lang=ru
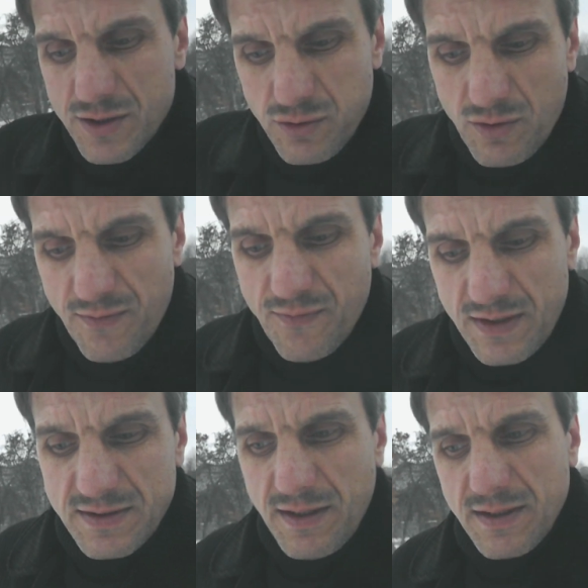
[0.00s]
шло в
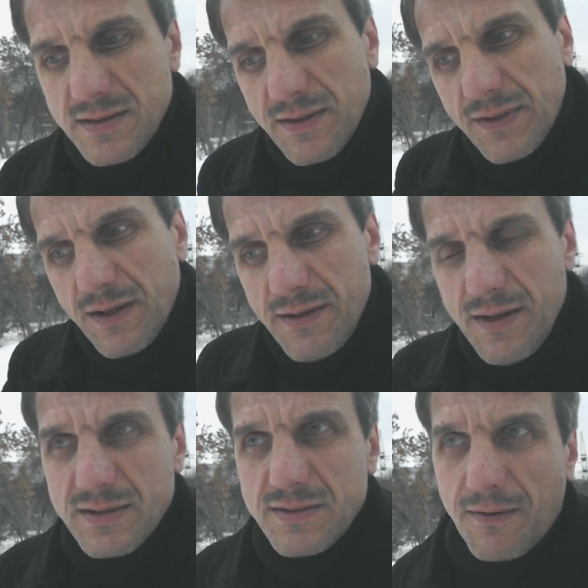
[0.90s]
разрез с
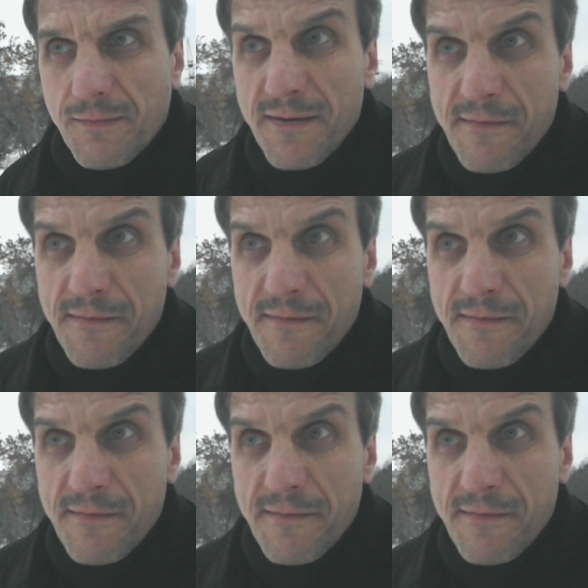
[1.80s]
авторитетством.